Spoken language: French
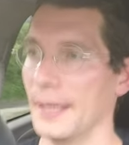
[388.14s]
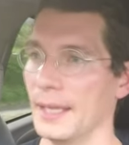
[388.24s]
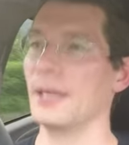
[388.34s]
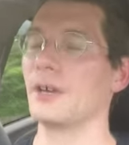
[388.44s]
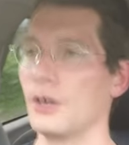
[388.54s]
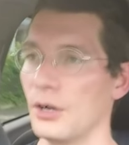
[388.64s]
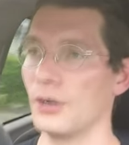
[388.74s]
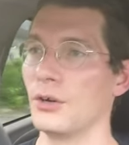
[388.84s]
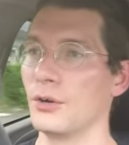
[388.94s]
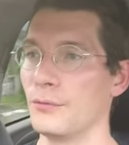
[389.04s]
Et
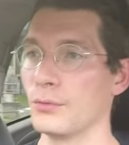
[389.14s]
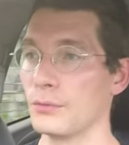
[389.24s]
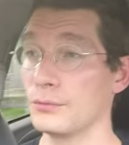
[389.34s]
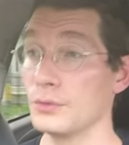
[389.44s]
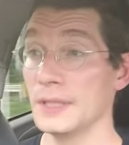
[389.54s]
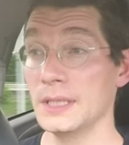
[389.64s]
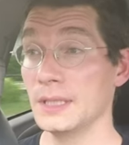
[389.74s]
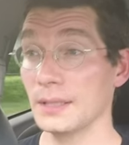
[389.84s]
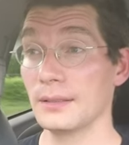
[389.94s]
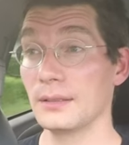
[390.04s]
euh, vont
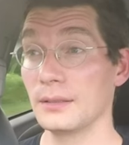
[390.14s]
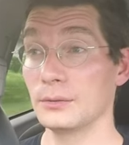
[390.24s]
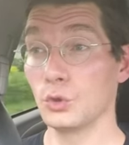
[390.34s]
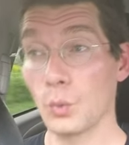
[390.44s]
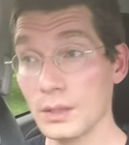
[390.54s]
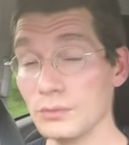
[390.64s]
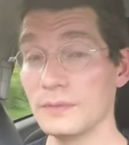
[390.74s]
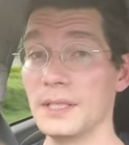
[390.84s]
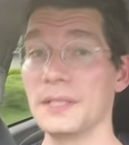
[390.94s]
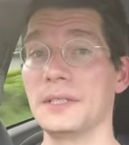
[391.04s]
venir euh, trois
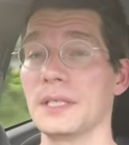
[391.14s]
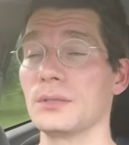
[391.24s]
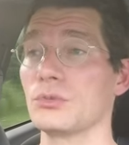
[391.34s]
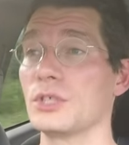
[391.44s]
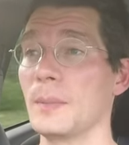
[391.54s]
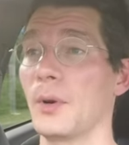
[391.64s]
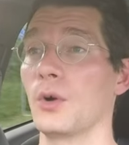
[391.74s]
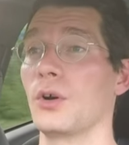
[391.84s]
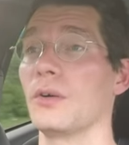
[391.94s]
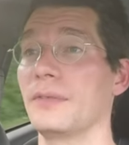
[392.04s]
nouvelles destinations que j'ai pas
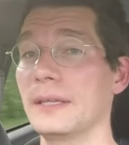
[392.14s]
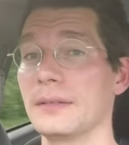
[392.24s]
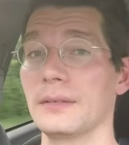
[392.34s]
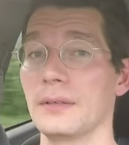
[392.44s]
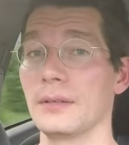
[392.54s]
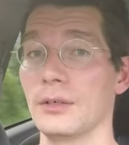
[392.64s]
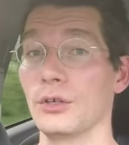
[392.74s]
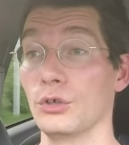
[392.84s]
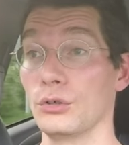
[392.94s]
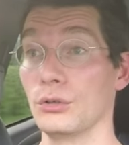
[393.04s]
encore faites.
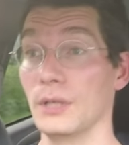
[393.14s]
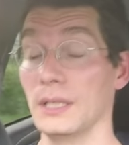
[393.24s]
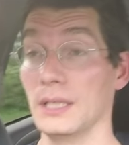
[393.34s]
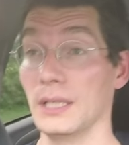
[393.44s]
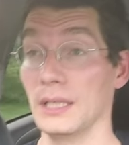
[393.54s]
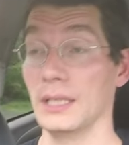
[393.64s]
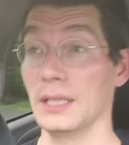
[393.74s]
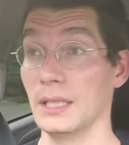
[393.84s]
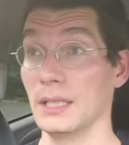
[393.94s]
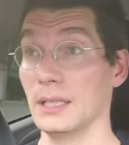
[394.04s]
Euh,
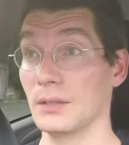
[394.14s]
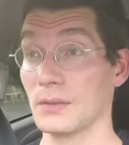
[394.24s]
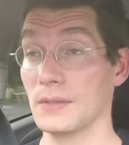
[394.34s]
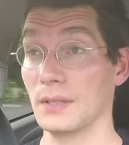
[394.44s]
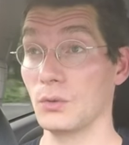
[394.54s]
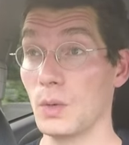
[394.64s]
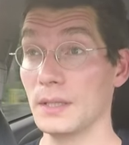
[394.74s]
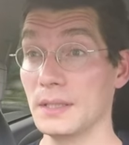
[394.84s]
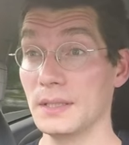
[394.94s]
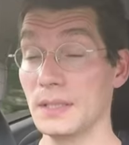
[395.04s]
et dans ces
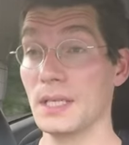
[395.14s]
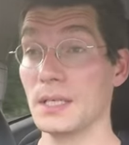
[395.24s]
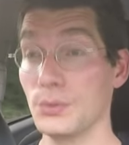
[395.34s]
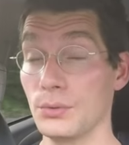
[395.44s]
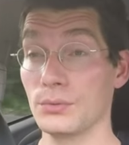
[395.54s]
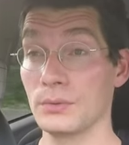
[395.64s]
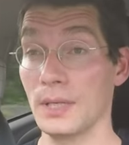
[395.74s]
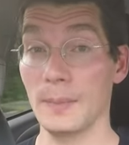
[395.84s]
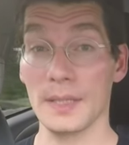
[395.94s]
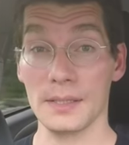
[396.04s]
trois destinations,
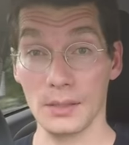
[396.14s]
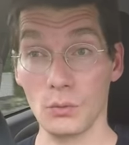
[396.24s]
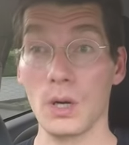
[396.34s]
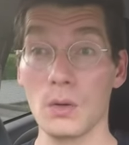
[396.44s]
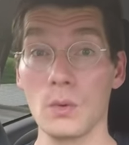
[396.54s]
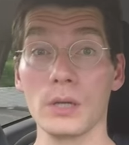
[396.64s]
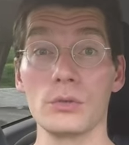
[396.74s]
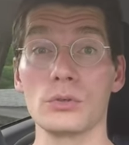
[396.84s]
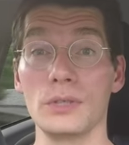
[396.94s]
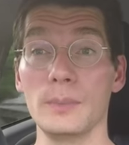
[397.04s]
et eh ben c'est trois coins
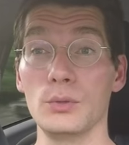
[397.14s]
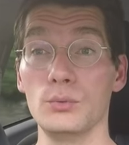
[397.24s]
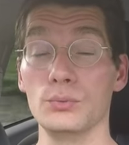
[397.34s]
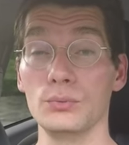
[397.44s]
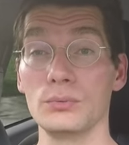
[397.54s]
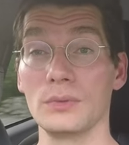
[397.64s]
que je connais pas du tout.